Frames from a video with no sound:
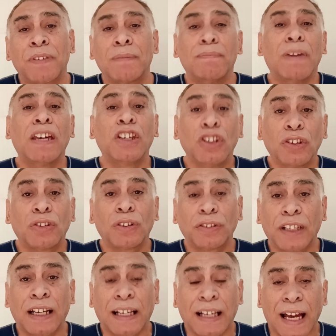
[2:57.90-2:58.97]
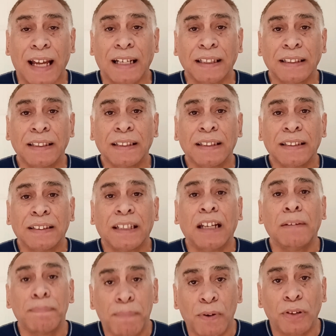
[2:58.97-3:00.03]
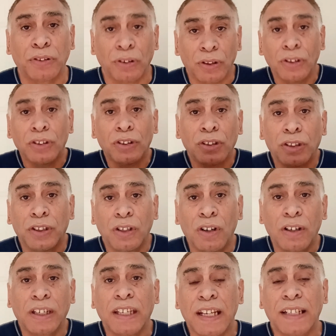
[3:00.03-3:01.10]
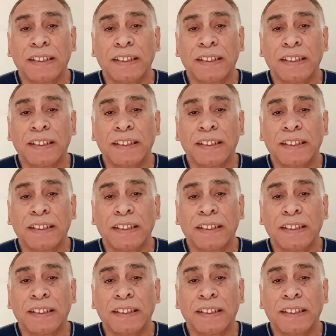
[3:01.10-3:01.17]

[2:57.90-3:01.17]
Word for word: Me hizo sacar del pozo. Dios quiere